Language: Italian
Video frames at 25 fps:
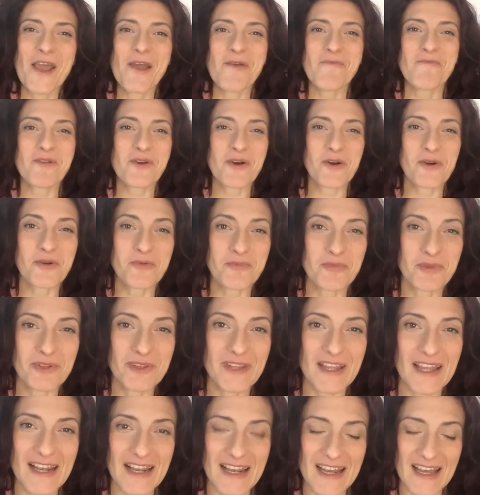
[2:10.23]
mi occupo
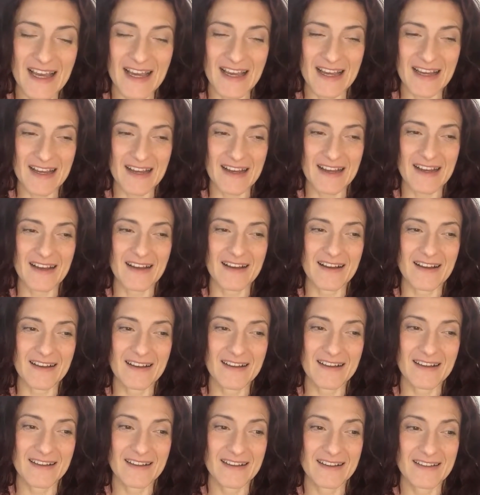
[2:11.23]
della,
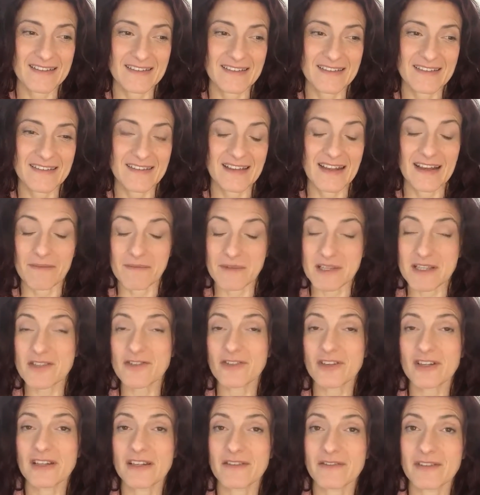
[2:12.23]
della
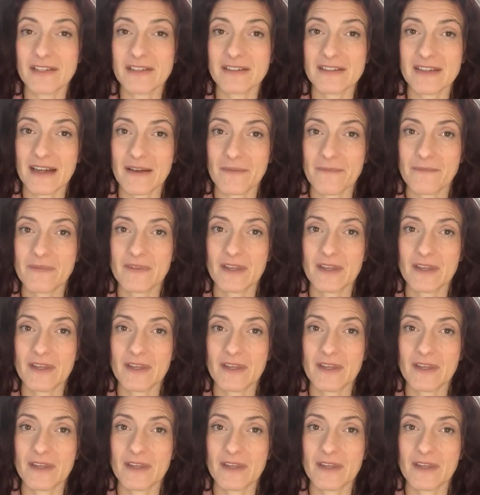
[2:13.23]
missione di vita,